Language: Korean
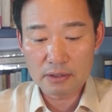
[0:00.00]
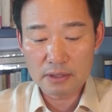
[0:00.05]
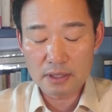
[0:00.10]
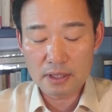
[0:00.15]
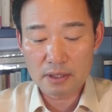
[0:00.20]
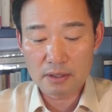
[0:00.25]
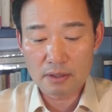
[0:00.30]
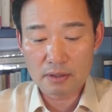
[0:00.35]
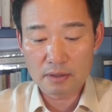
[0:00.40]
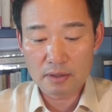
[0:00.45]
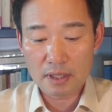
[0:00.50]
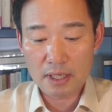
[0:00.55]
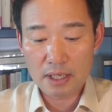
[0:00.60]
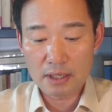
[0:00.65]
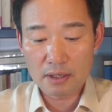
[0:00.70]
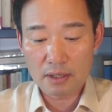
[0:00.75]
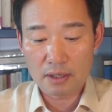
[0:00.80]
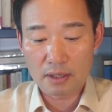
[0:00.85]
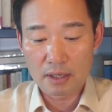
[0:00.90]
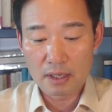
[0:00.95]
건 이런
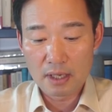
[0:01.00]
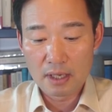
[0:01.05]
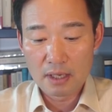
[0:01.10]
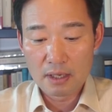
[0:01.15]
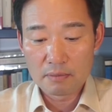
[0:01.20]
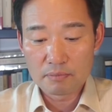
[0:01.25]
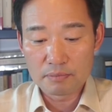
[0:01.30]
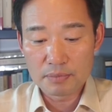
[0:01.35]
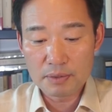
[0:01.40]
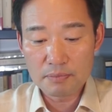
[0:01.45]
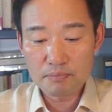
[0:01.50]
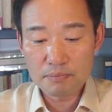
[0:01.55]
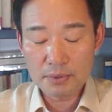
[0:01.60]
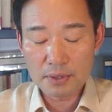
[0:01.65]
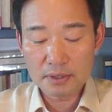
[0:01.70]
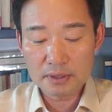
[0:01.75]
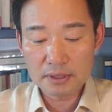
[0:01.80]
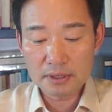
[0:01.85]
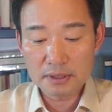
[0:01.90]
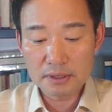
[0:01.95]
거예요.
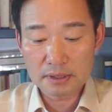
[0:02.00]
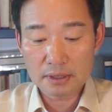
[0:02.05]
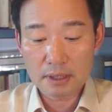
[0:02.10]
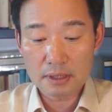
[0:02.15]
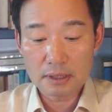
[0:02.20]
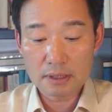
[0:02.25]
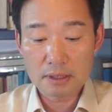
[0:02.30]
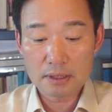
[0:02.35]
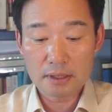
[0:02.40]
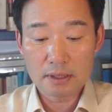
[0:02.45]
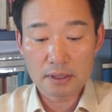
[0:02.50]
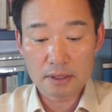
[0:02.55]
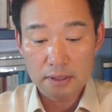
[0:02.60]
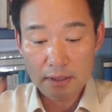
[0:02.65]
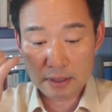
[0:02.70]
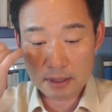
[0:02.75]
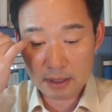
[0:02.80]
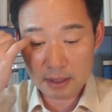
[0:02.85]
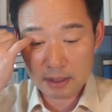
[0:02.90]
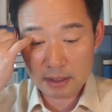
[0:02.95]
민변은
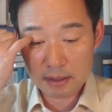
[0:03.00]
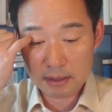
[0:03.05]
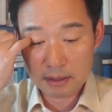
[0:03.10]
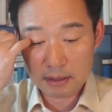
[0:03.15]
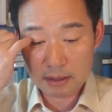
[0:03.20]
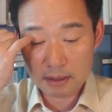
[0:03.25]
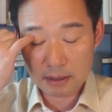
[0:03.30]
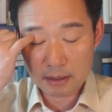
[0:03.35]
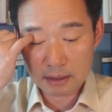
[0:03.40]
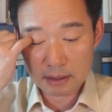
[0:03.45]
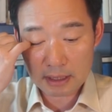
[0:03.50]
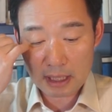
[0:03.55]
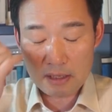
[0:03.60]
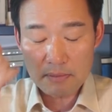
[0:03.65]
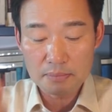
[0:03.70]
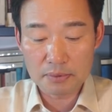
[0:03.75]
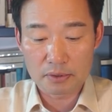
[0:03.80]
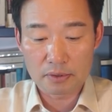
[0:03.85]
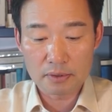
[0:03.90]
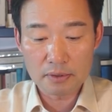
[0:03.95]
그, 그
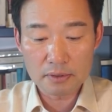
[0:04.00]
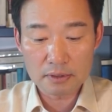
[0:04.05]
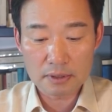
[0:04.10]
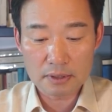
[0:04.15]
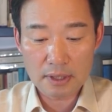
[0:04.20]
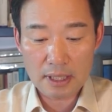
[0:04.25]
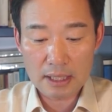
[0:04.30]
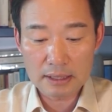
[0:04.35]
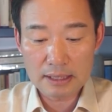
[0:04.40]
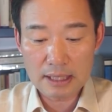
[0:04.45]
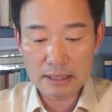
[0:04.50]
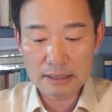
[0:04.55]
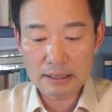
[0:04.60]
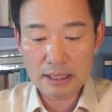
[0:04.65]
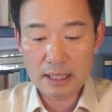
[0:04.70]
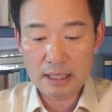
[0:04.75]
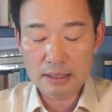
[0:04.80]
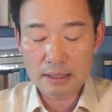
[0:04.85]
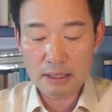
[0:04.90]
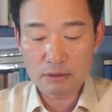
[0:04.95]
탈북 그 해당
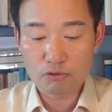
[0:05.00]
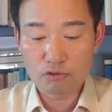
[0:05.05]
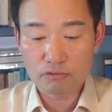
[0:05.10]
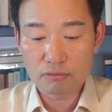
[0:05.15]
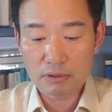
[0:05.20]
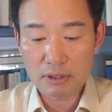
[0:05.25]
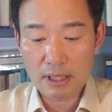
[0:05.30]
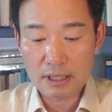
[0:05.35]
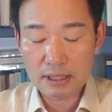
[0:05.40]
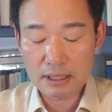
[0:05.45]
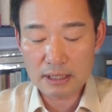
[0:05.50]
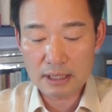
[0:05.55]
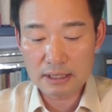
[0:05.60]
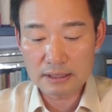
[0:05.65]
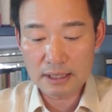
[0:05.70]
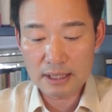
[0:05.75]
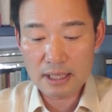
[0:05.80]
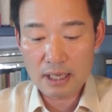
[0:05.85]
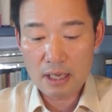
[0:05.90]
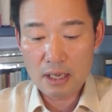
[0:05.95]
사안이
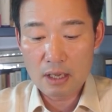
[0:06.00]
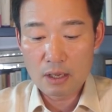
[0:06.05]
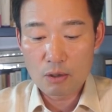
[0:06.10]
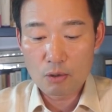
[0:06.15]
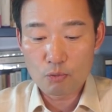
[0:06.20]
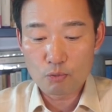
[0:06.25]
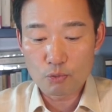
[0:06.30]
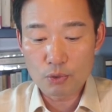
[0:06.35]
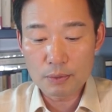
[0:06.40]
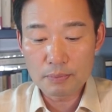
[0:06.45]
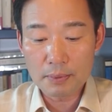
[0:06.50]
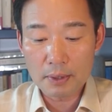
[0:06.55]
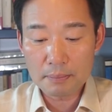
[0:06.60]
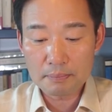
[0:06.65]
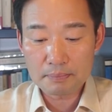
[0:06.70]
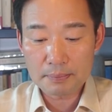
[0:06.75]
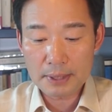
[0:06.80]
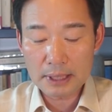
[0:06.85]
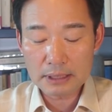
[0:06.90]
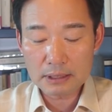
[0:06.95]
국가기관의
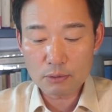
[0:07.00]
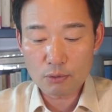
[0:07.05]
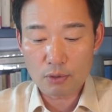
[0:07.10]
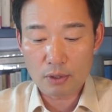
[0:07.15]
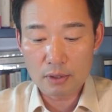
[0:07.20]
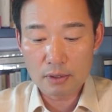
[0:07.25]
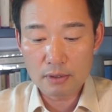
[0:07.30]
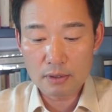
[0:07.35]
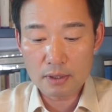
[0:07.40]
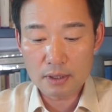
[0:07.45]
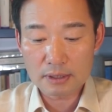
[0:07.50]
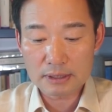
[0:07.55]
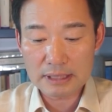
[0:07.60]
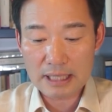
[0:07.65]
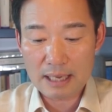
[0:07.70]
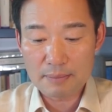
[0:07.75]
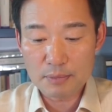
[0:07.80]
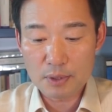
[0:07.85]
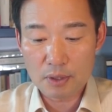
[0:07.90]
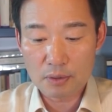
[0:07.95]
위법한 권력
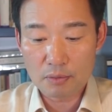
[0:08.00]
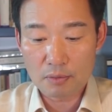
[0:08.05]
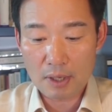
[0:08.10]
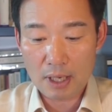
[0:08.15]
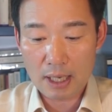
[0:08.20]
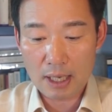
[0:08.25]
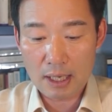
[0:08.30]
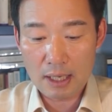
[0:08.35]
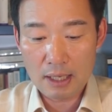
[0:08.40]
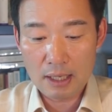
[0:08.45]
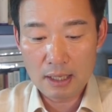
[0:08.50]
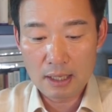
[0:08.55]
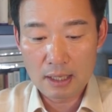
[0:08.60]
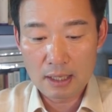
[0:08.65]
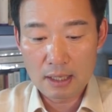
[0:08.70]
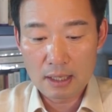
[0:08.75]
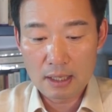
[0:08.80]
남용과